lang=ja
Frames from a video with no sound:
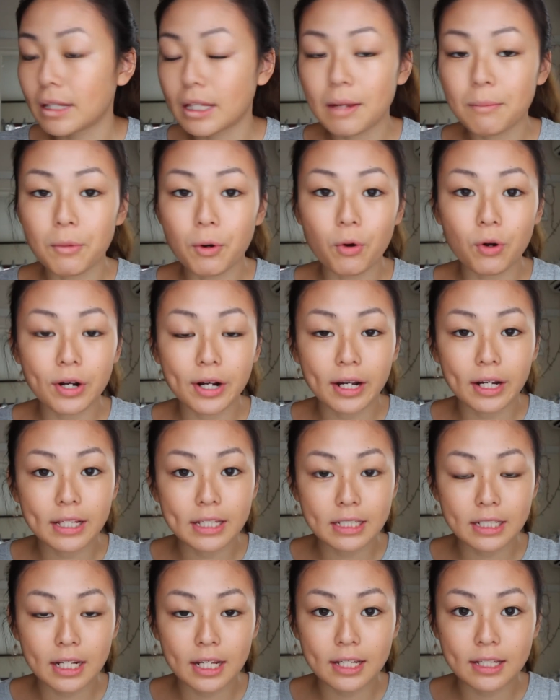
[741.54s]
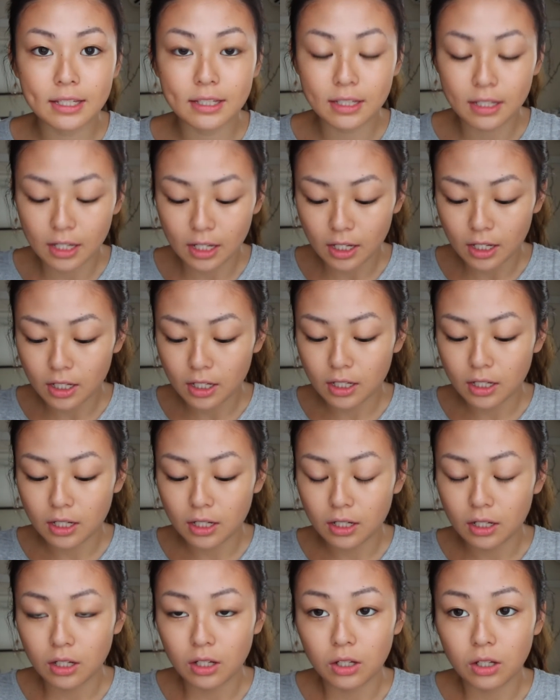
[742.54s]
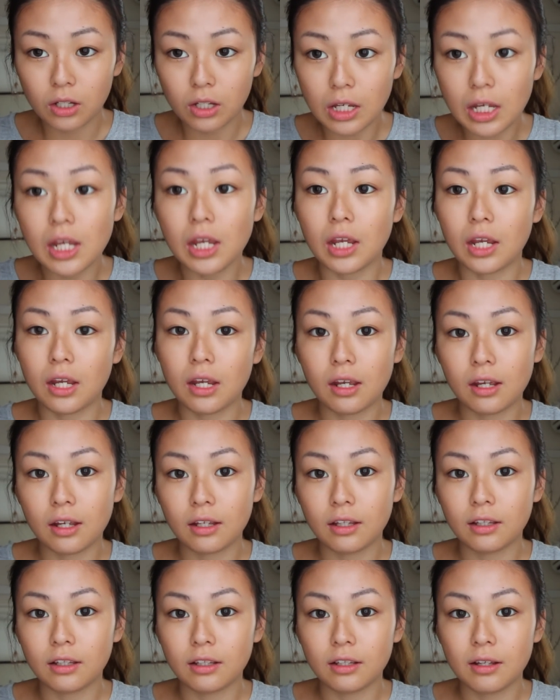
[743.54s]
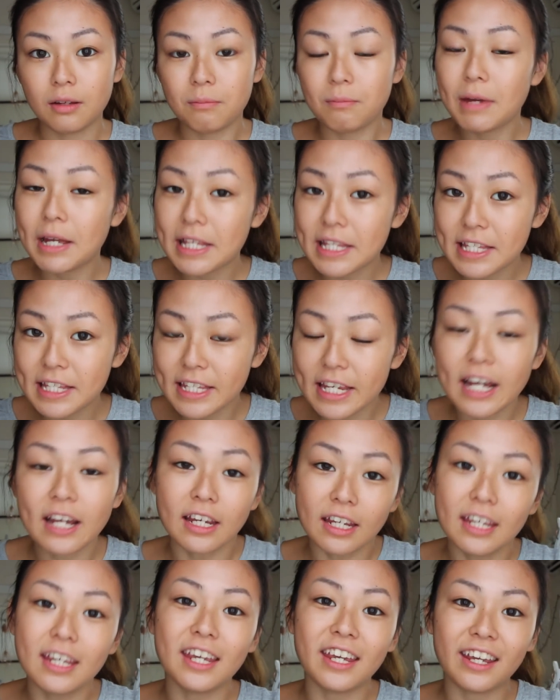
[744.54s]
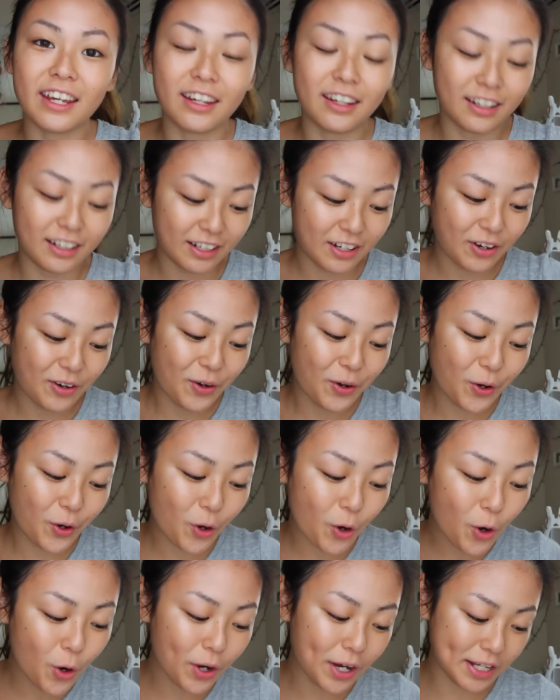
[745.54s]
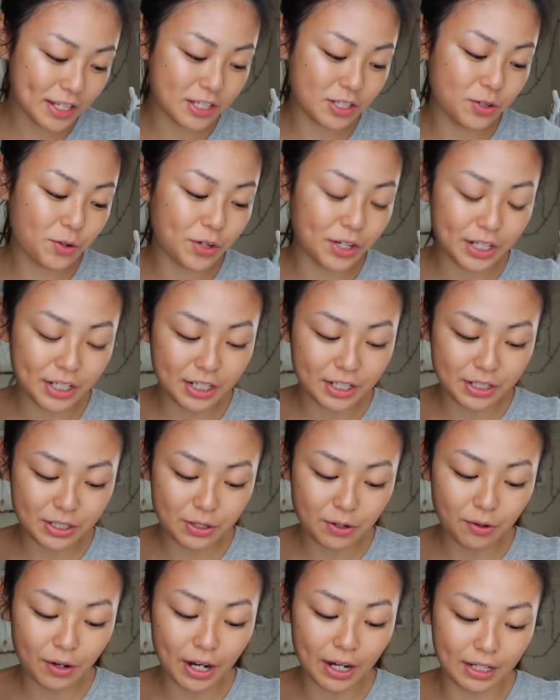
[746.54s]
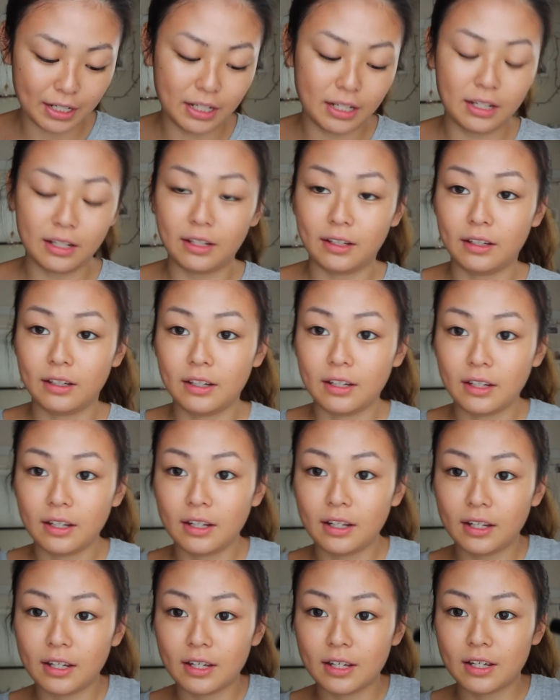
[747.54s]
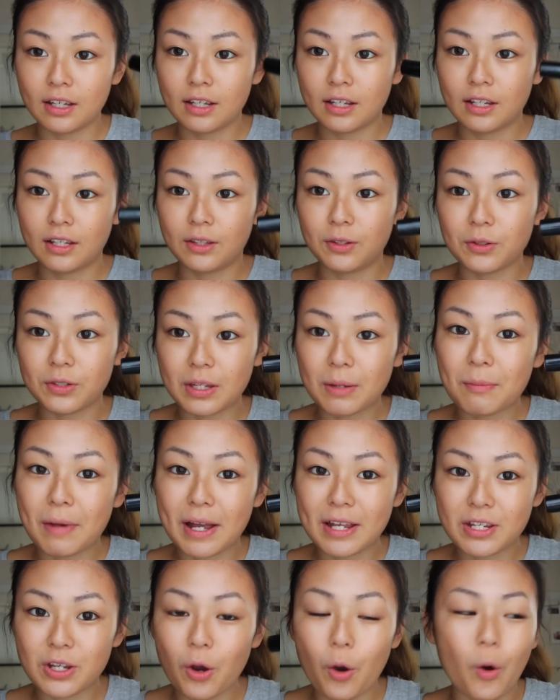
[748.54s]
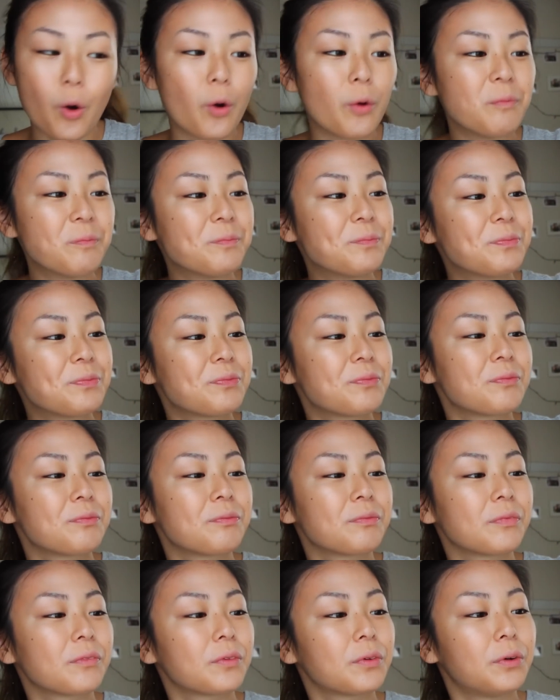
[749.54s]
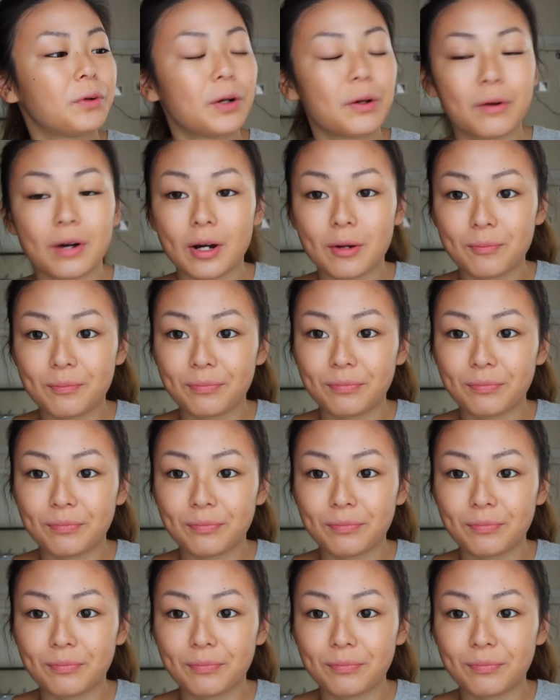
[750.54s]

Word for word: でもこんな感じですいいめっちゃいい今月のお気に入り紹介に載せましょうこれは